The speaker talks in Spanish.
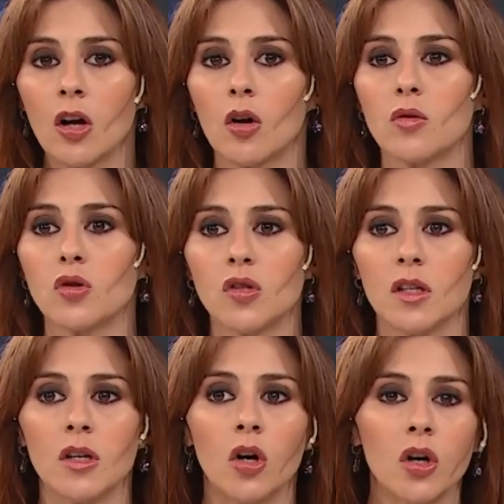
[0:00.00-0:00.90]
como
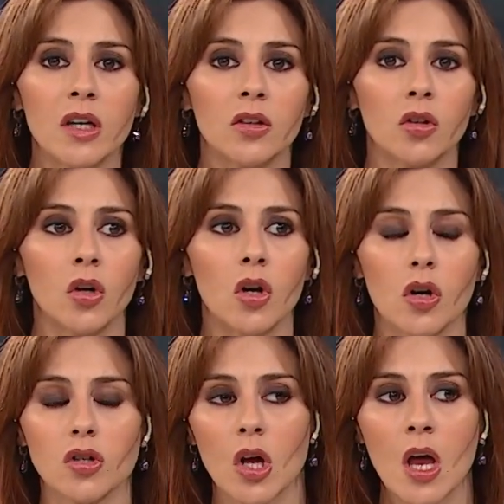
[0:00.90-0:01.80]
sucedió hoy que todos
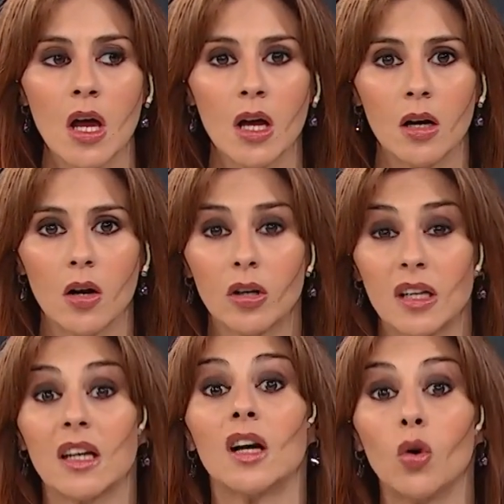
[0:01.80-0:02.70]
los los
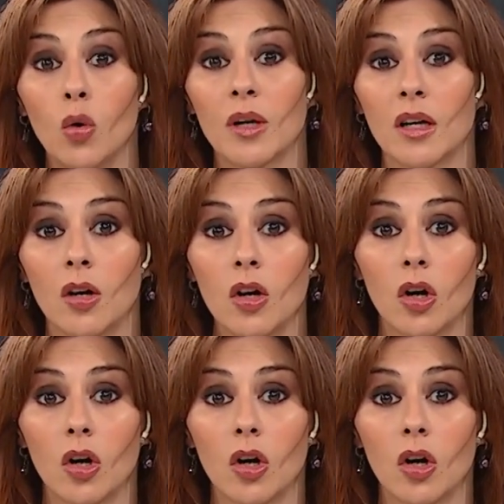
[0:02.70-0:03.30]
quienes cubren, ¿no?